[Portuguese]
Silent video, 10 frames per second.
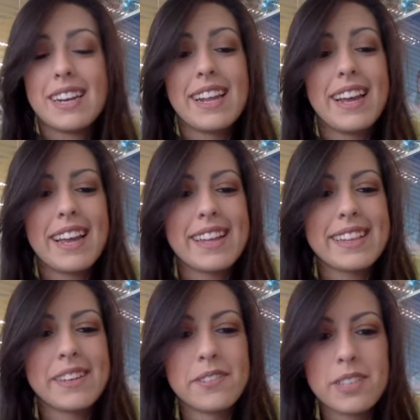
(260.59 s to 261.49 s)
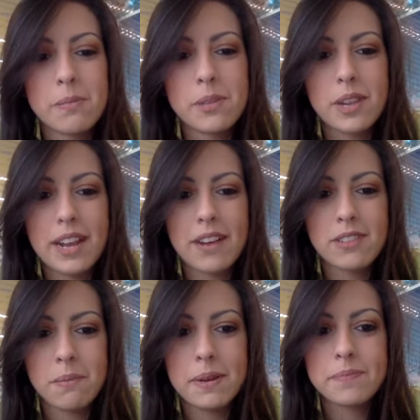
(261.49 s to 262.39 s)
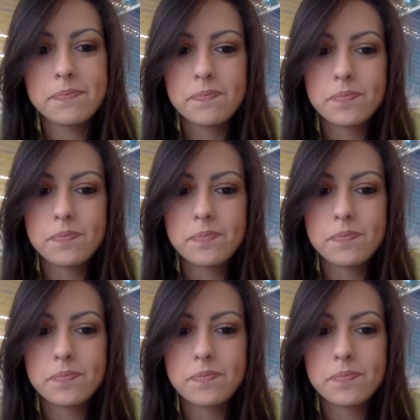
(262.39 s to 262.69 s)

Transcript: né? Então isso é muito legal também